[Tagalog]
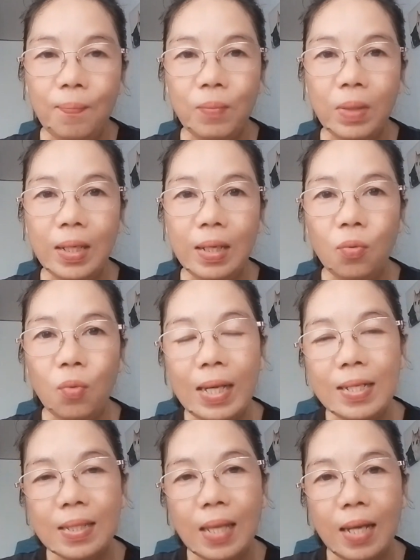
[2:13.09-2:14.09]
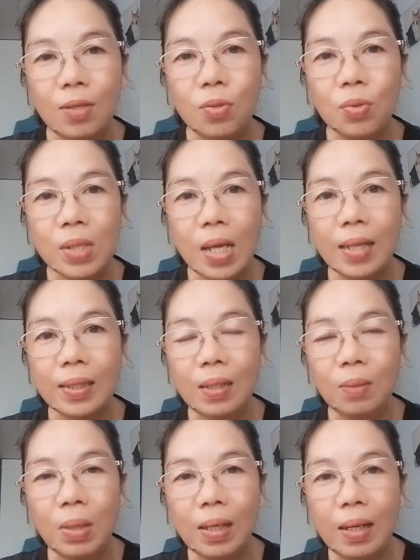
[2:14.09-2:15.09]
maging wise tayo doon sa
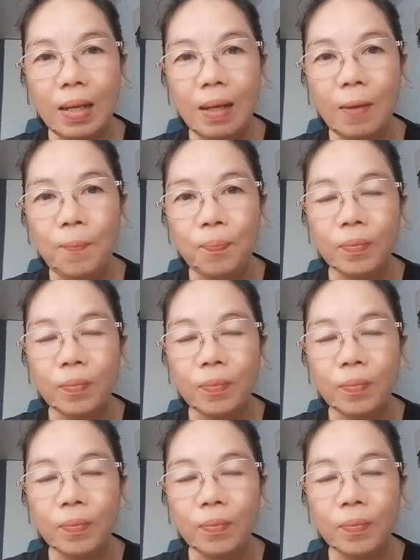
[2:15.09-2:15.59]
ating mga